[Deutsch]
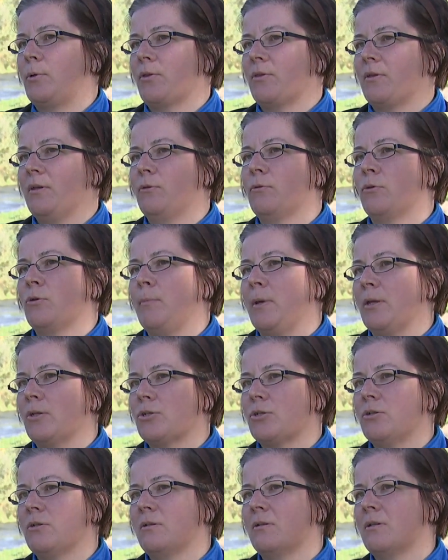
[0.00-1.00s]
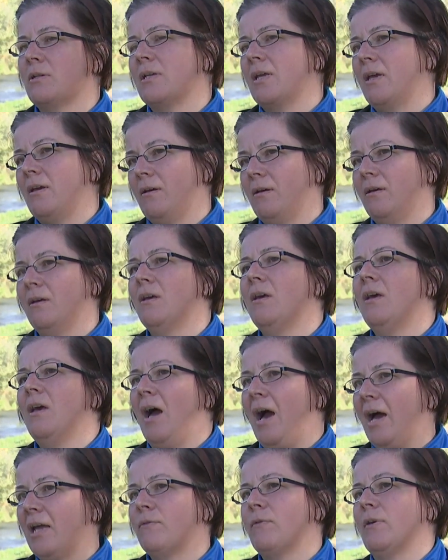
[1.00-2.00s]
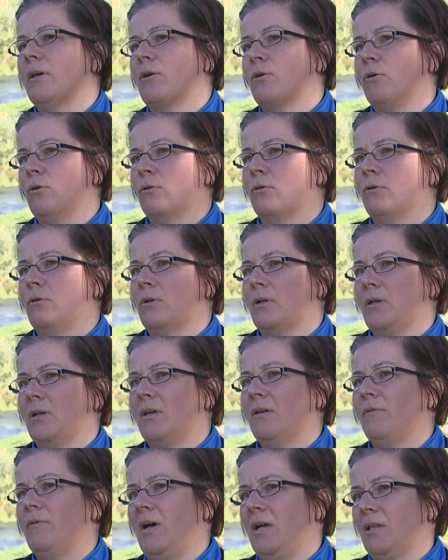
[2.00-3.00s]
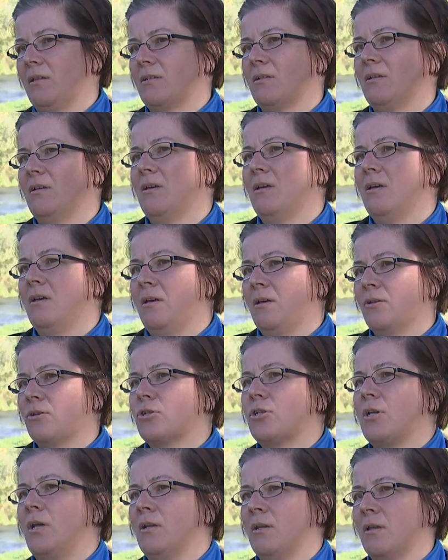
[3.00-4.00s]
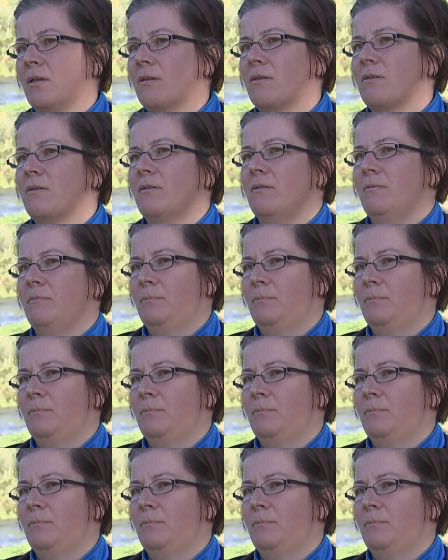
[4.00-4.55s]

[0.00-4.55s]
Prozent durch menschliche Einwirkung oder Gewalt entstanden ist.